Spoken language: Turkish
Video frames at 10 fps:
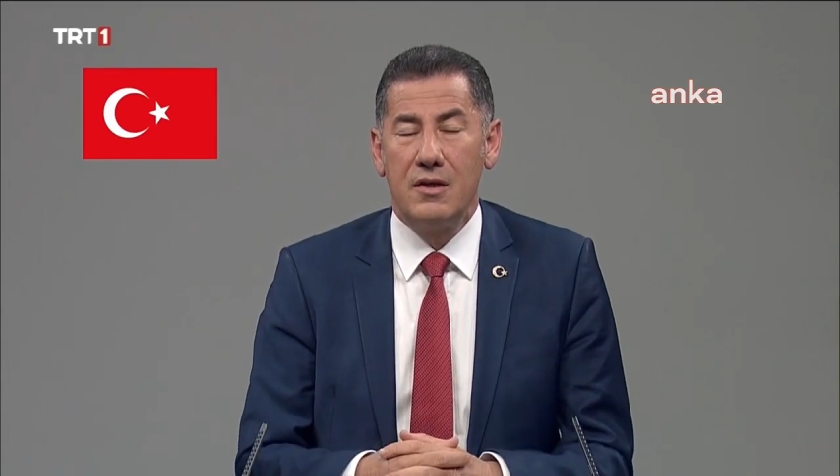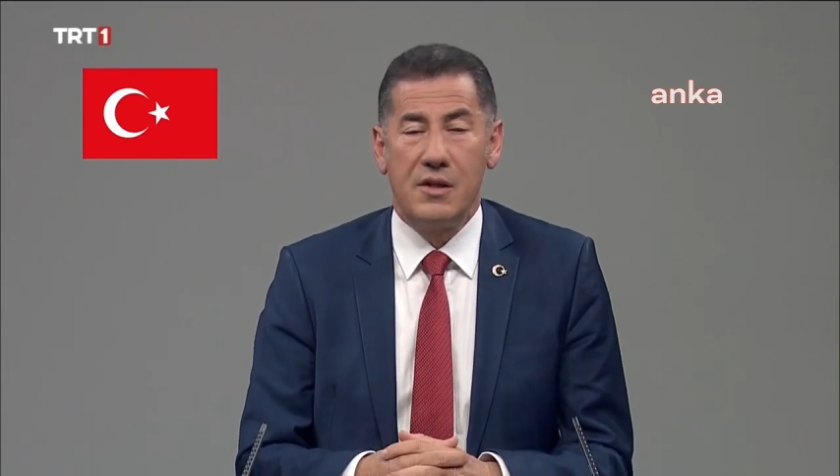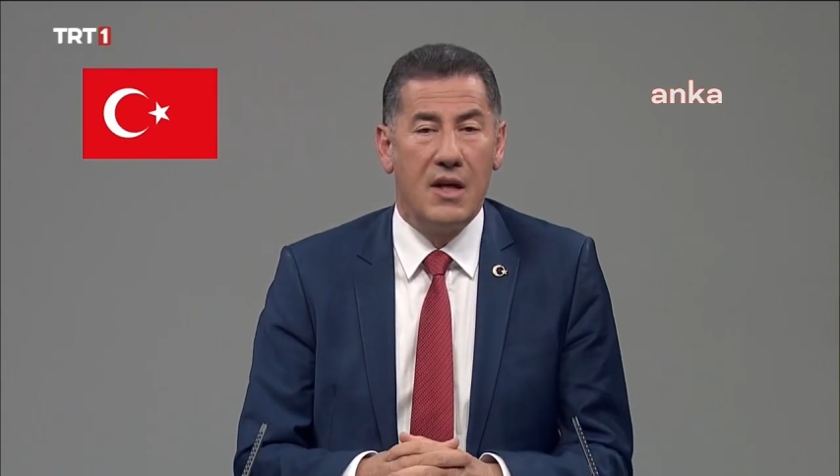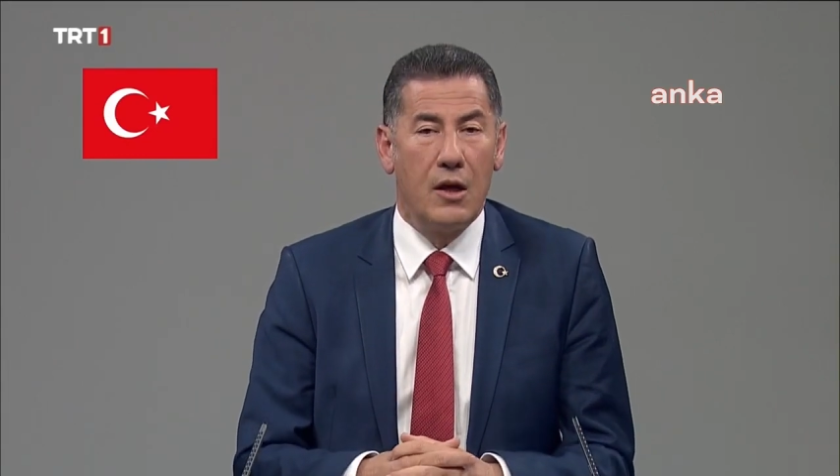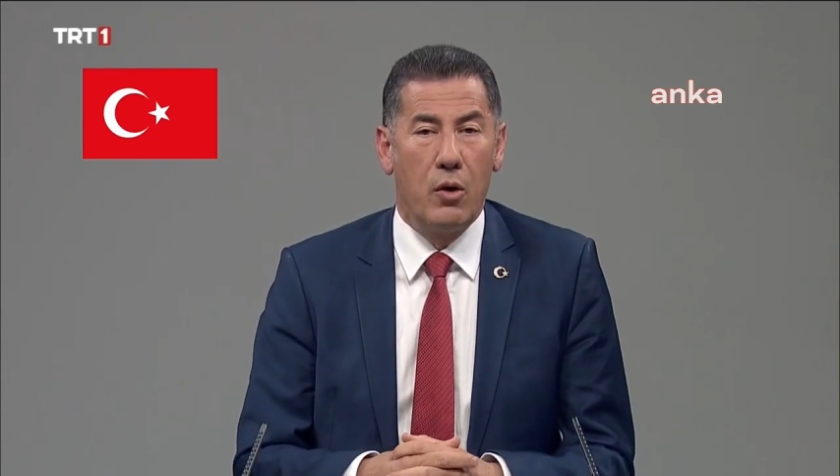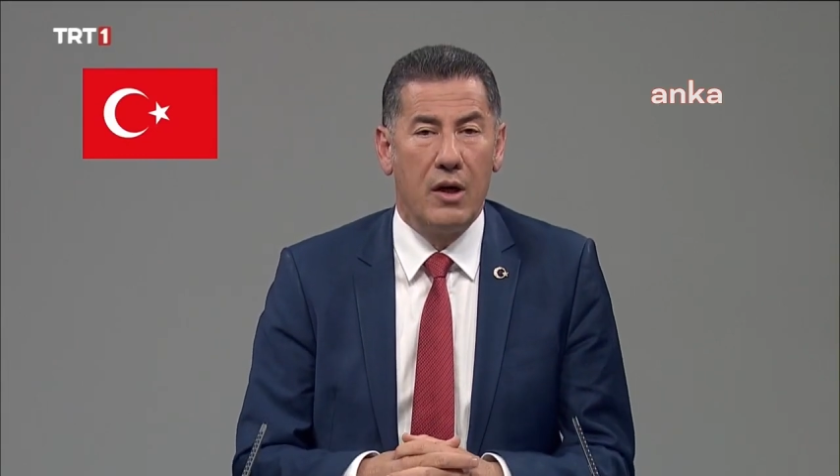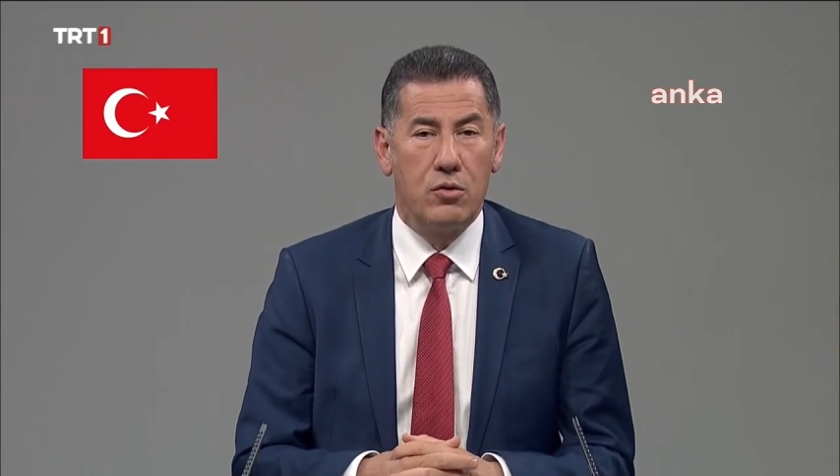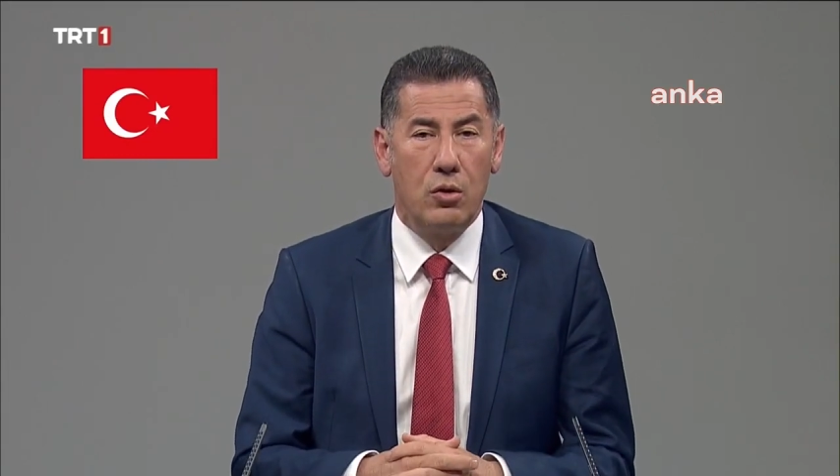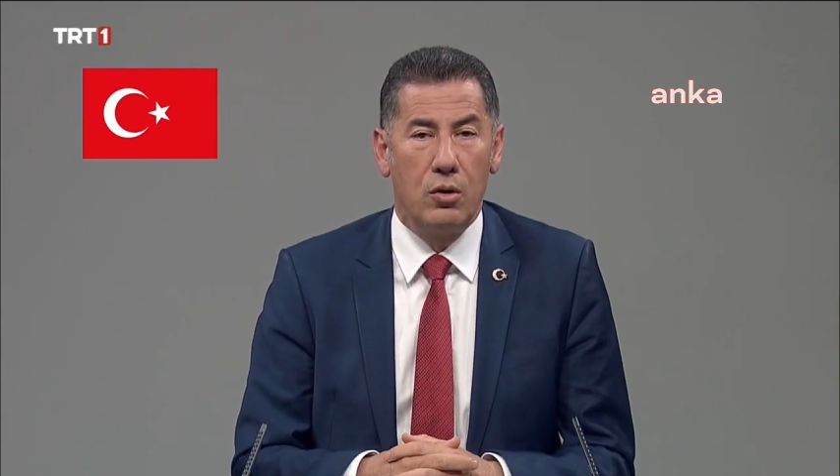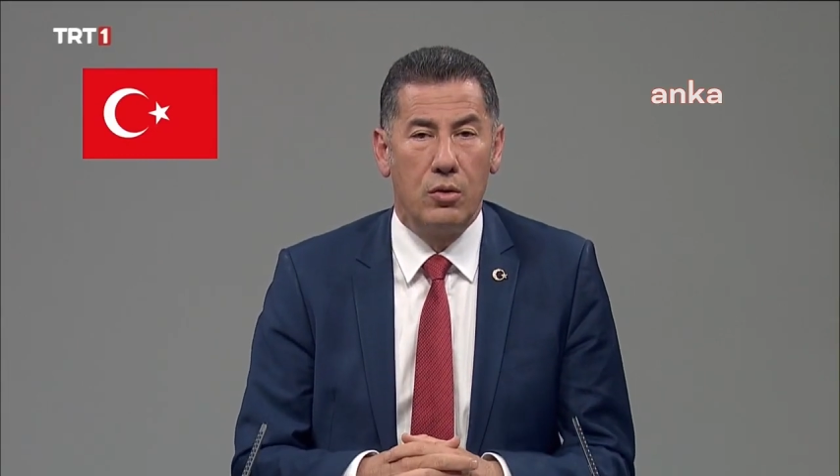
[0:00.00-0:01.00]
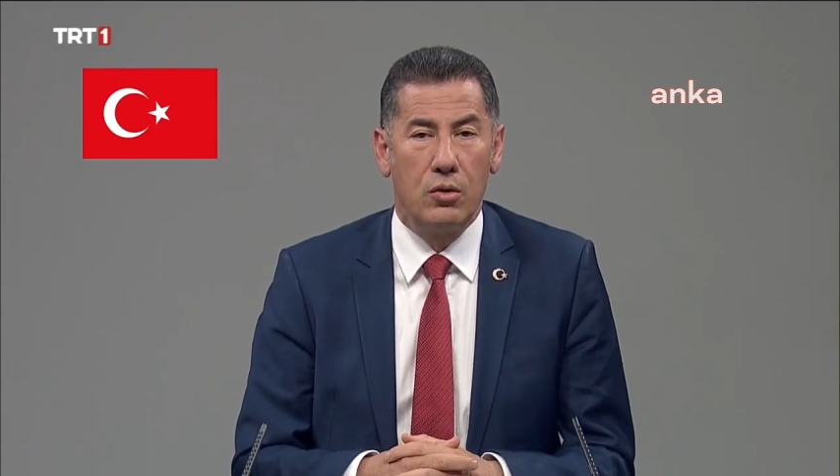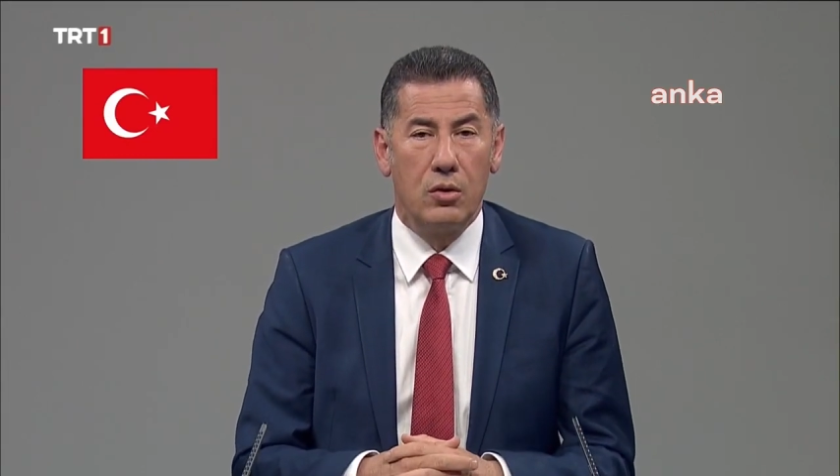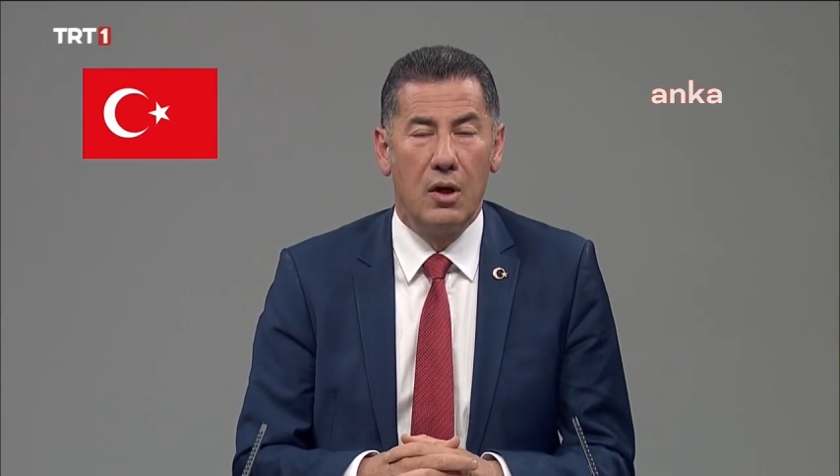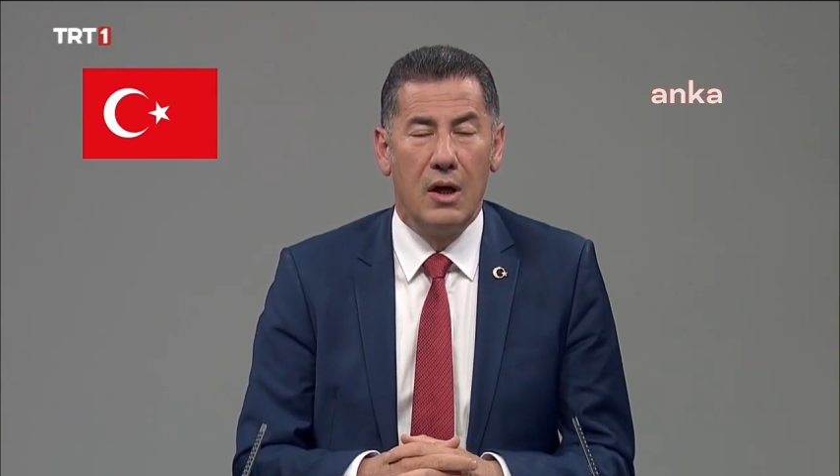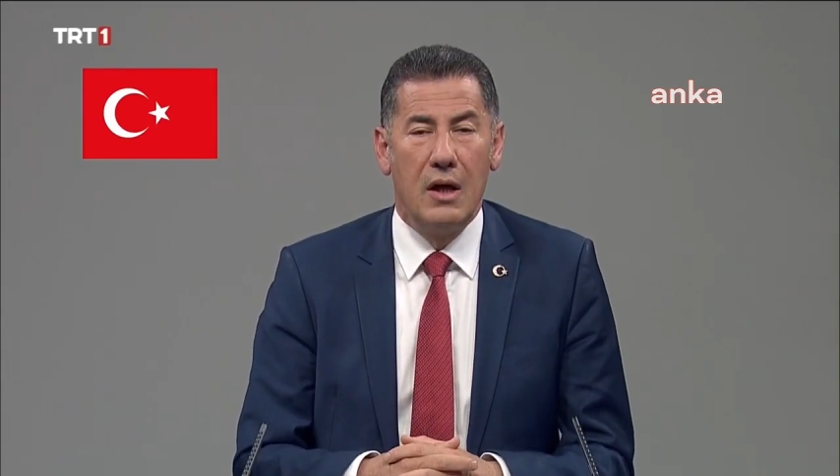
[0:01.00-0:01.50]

Sinan Oğan söylüyor.